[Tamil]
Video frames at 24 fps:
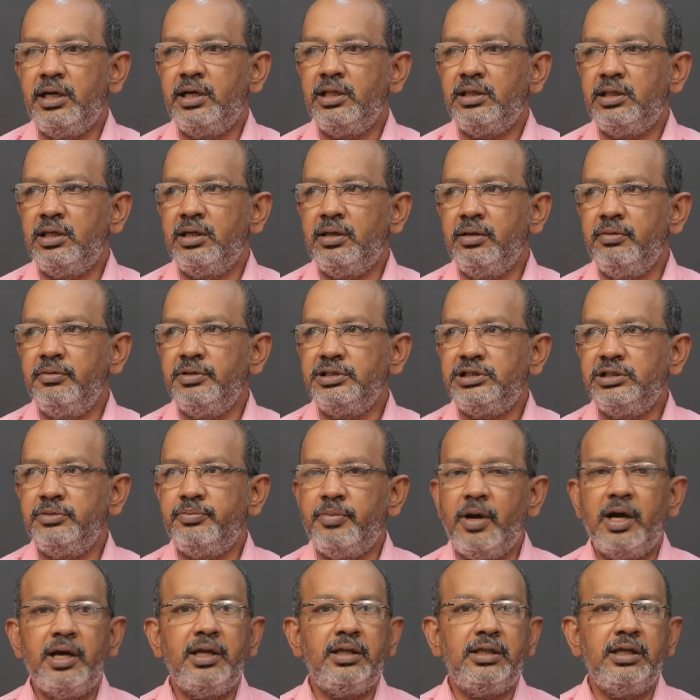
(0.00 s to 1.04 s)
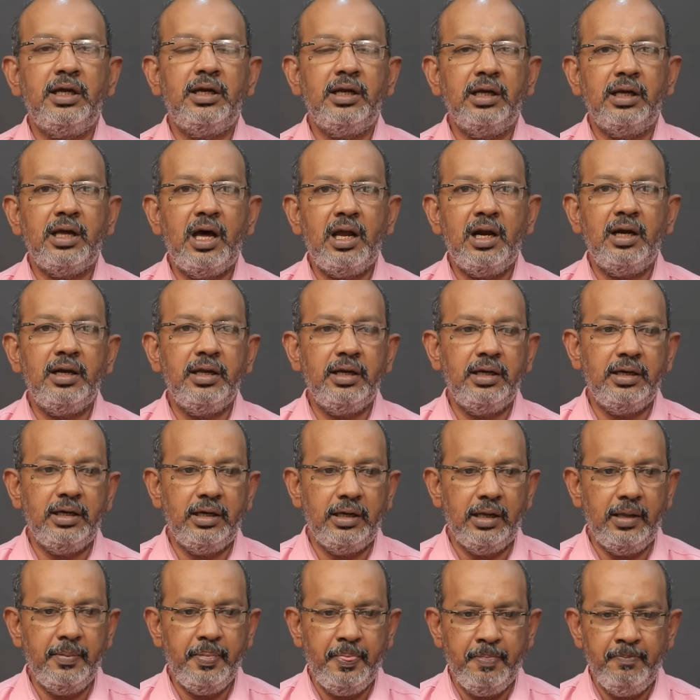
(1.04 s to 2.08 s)
இடத்துக்கு வச்சு பார்க்கறதுக்கான காரணம்
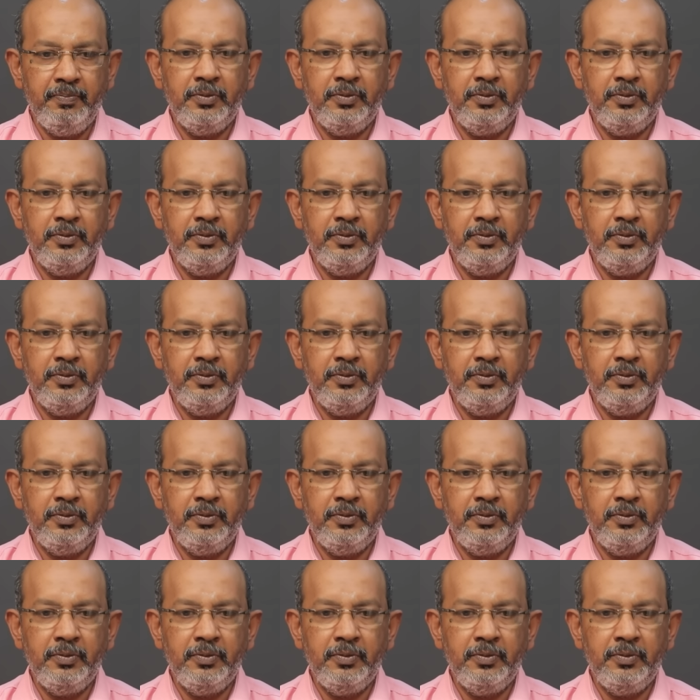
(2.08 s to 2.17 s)
என்னென்னா